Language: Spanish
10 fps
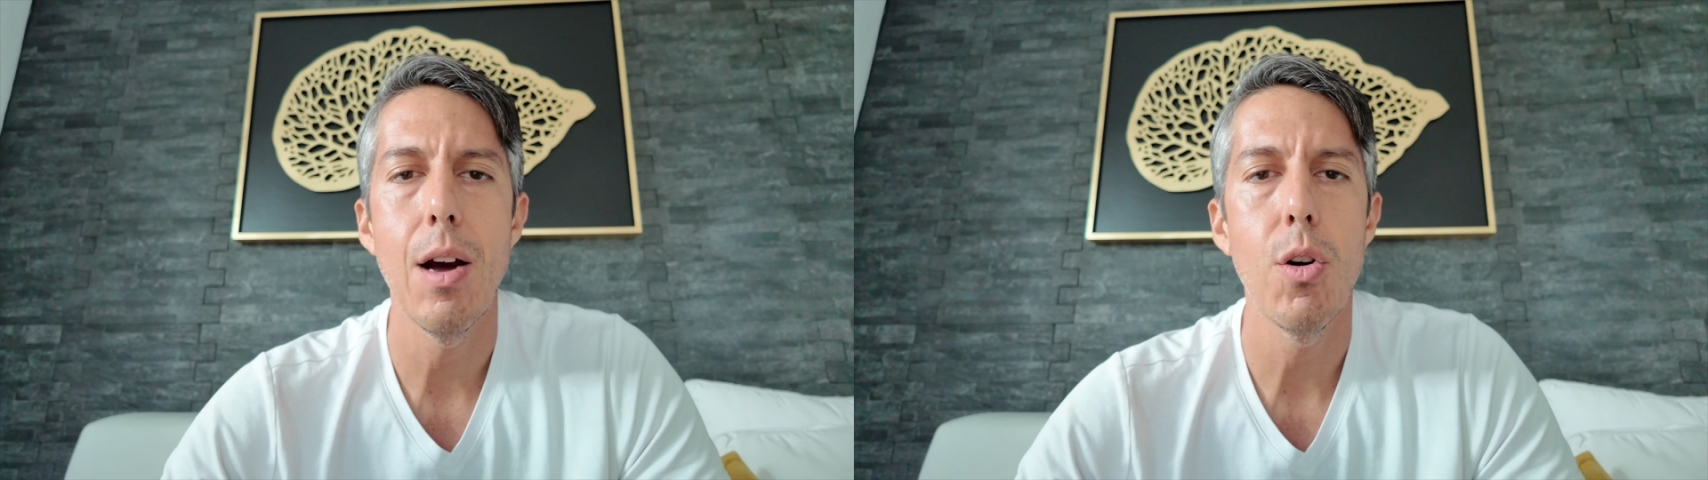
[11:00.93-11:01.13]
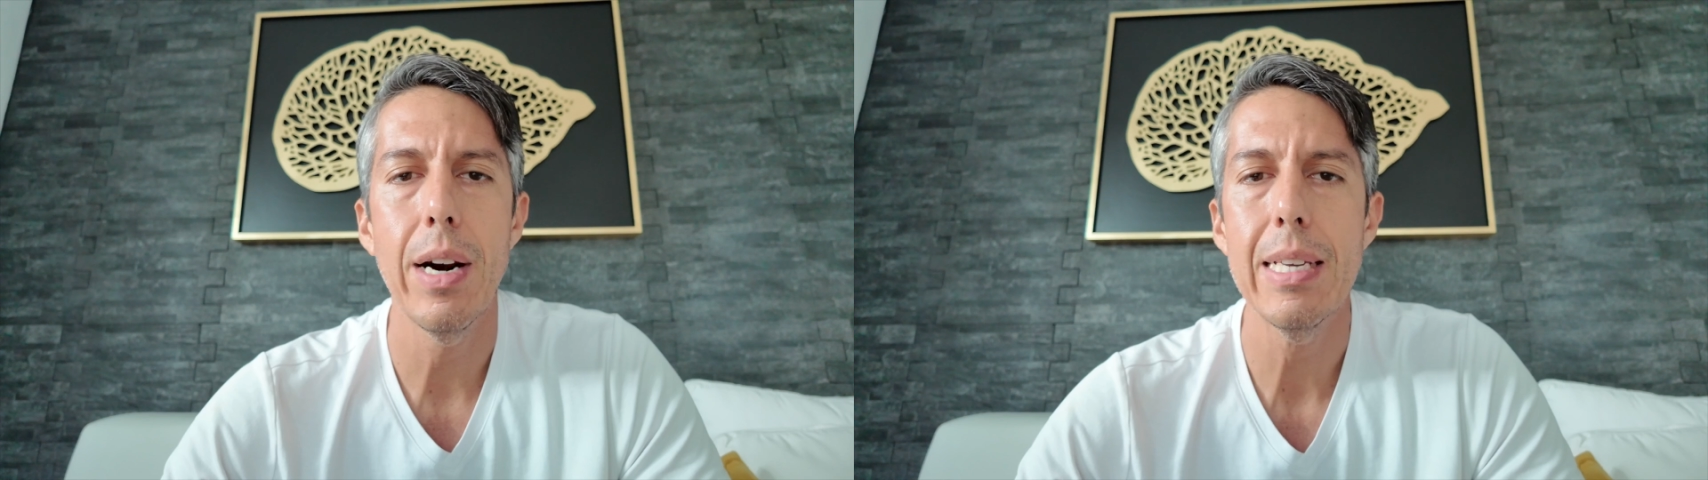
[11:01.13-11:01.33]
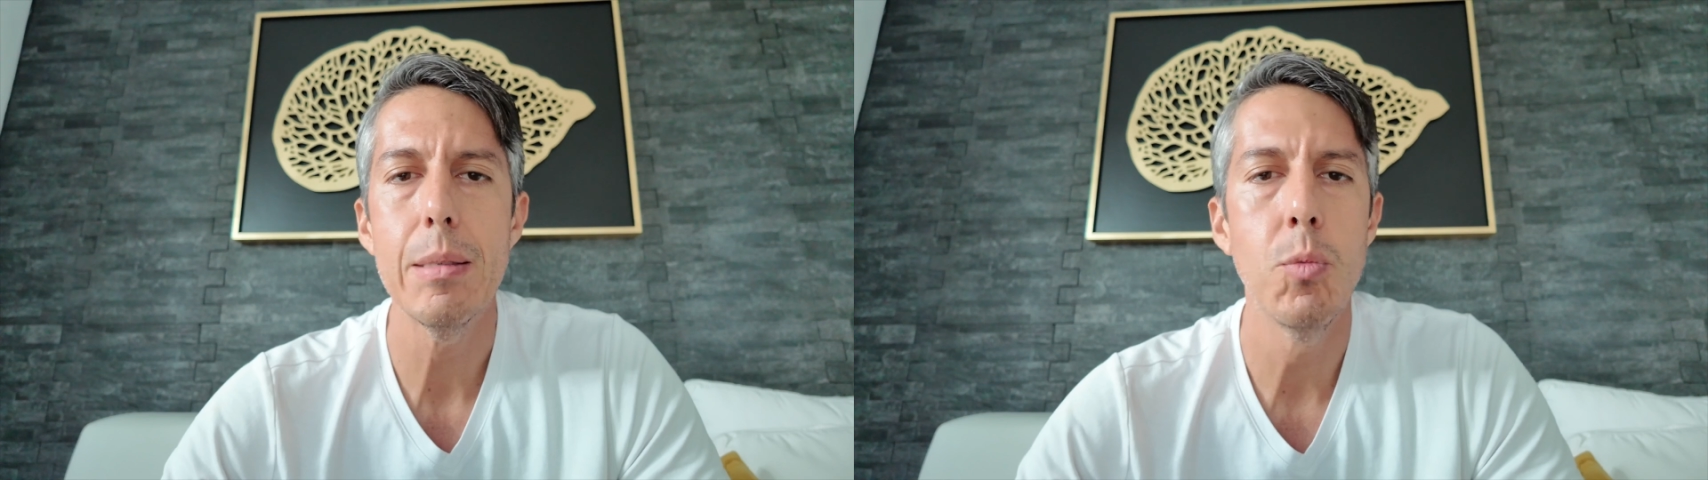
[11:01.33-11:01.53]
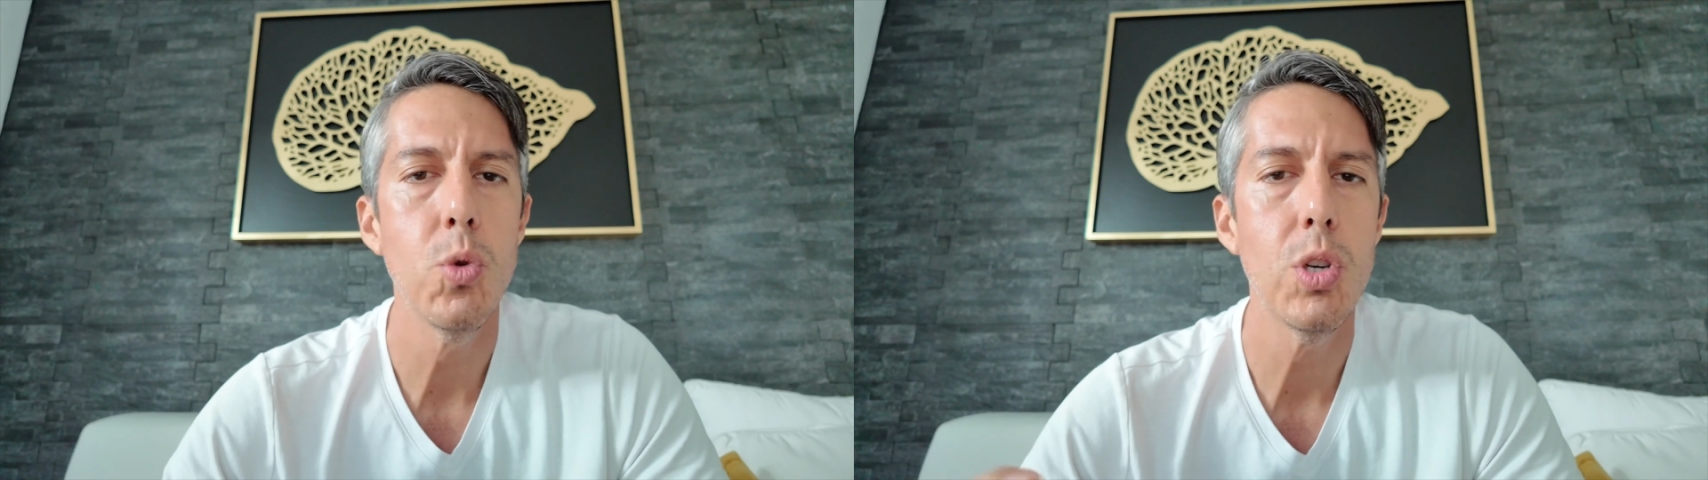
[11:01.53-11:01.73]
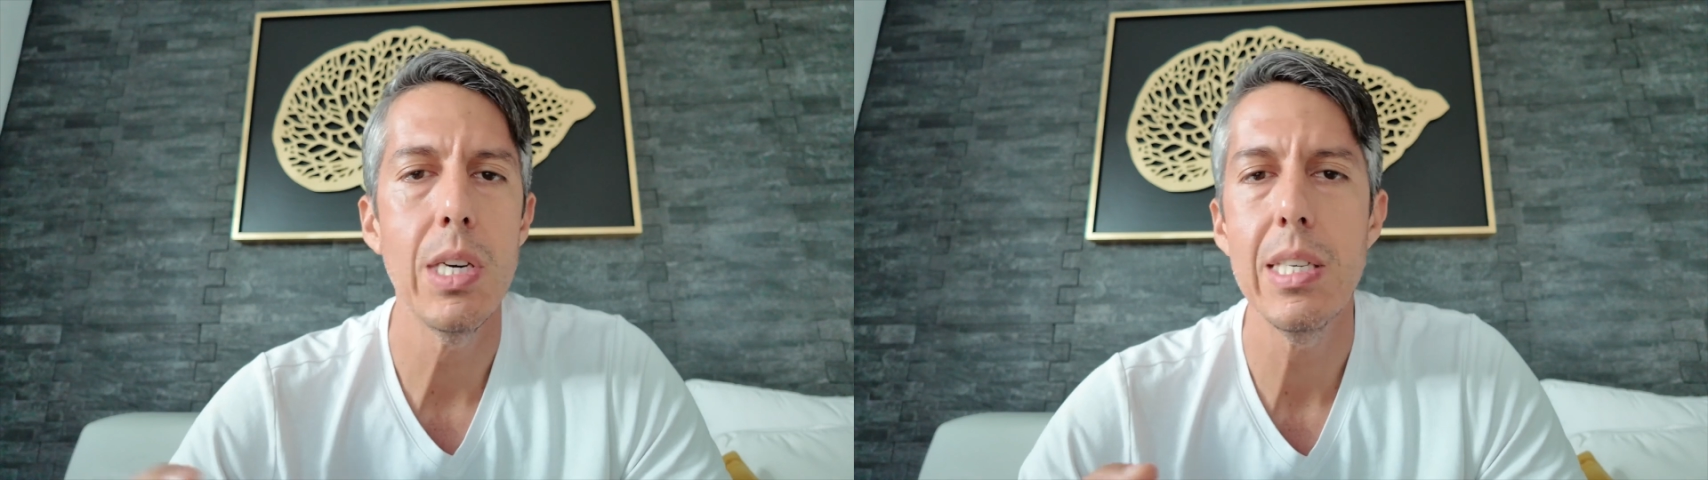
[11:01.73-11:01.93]
ahorras
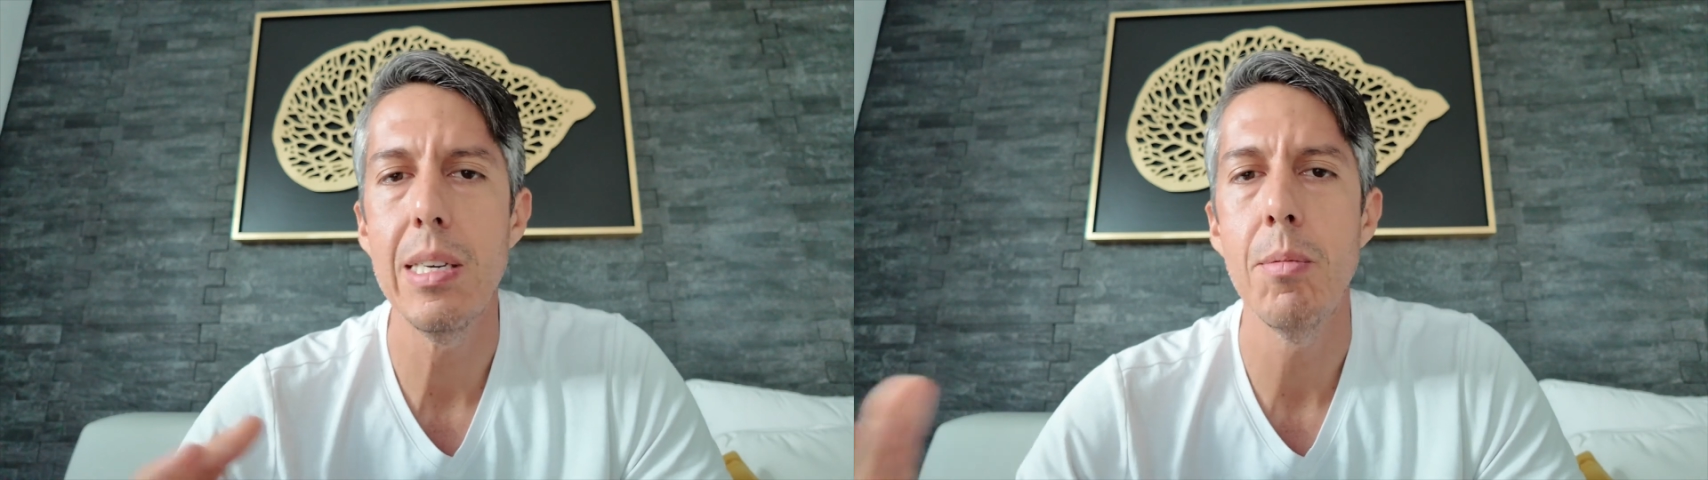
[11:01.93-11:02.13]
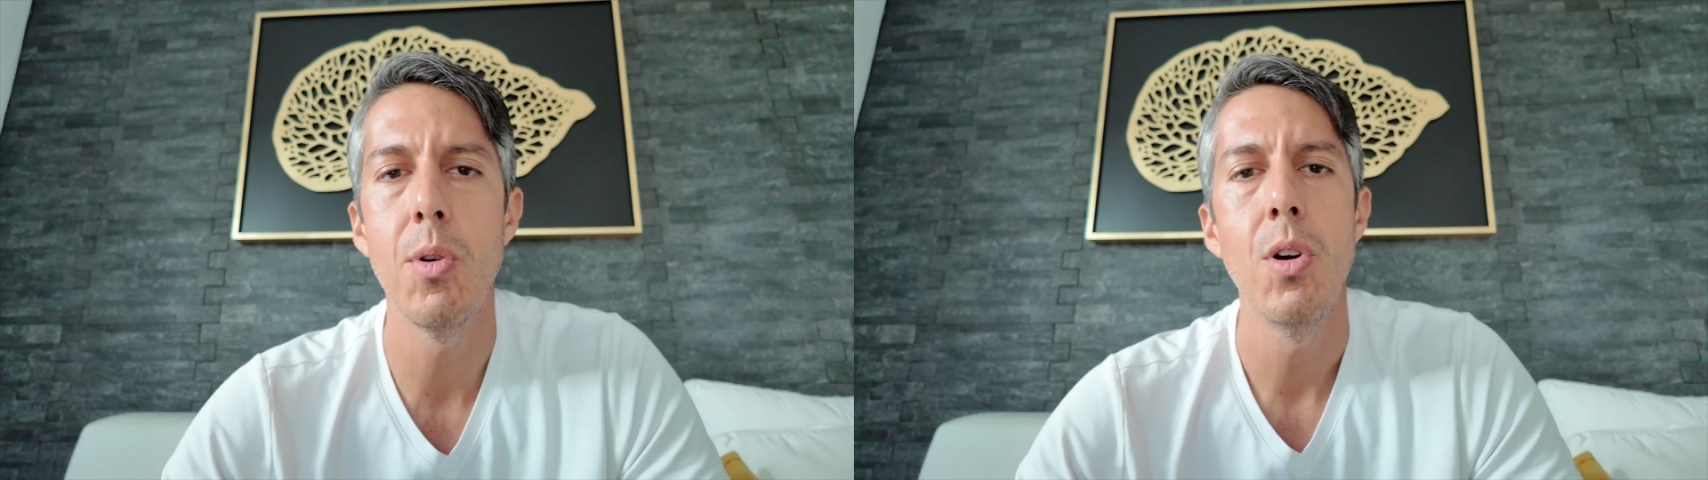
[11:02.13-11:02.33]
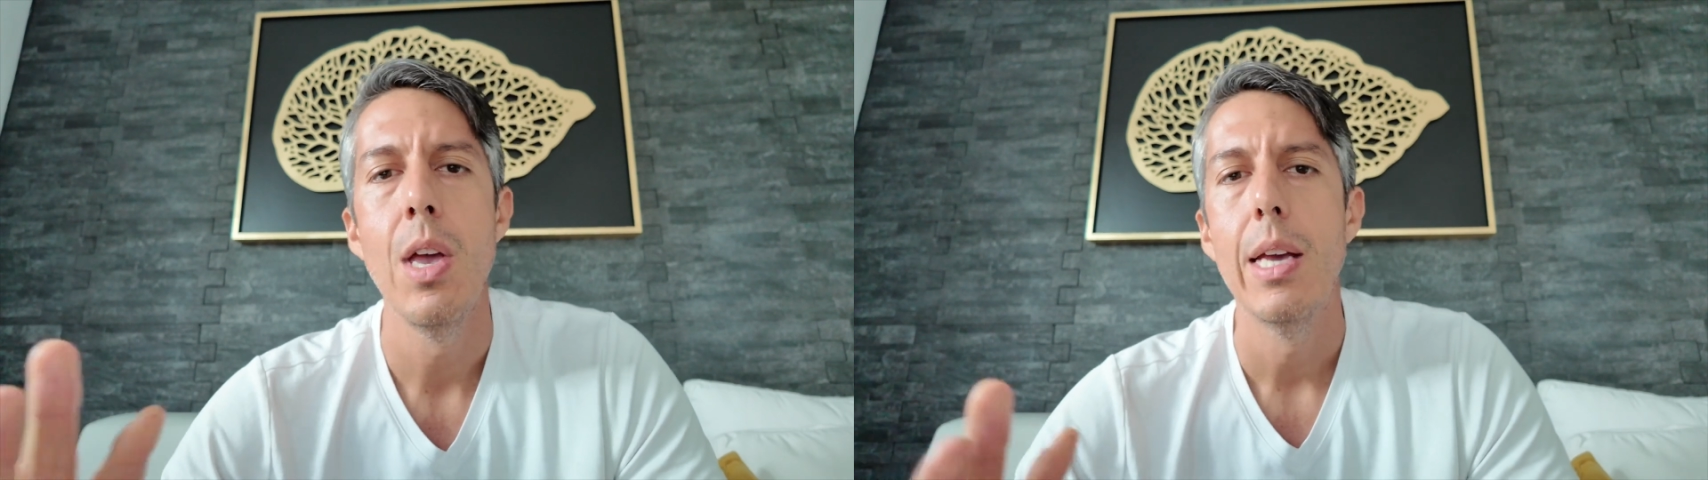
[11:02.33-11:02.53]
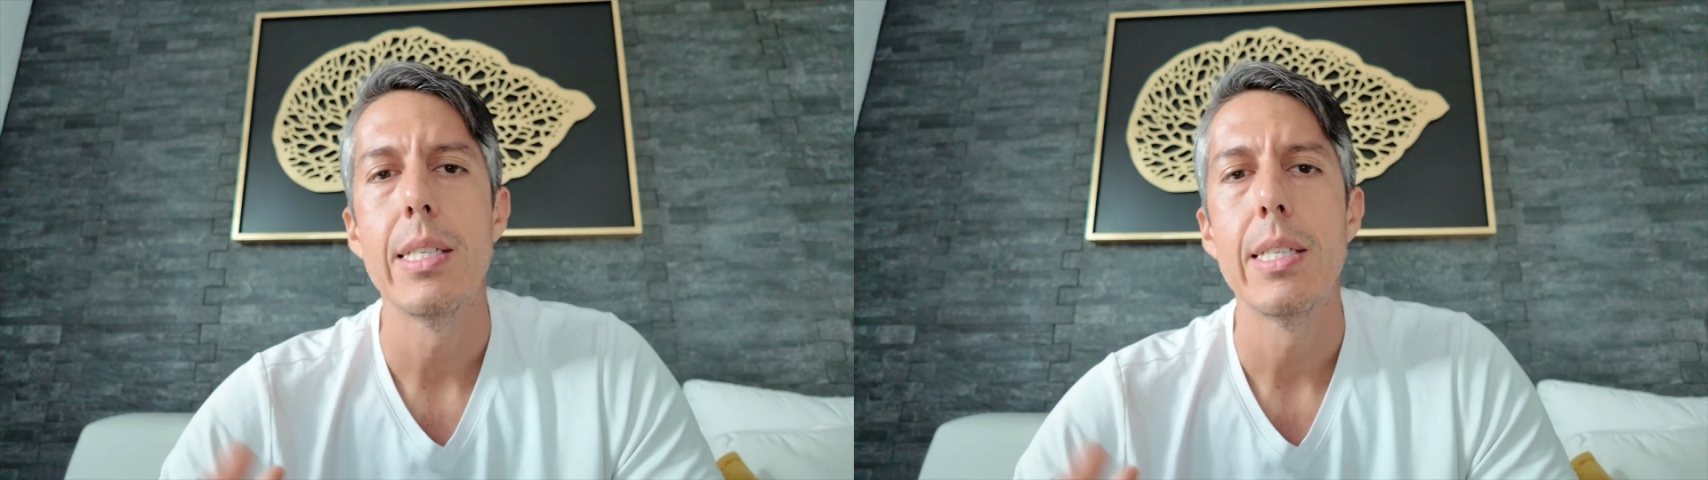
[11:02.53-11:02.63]
muchísimo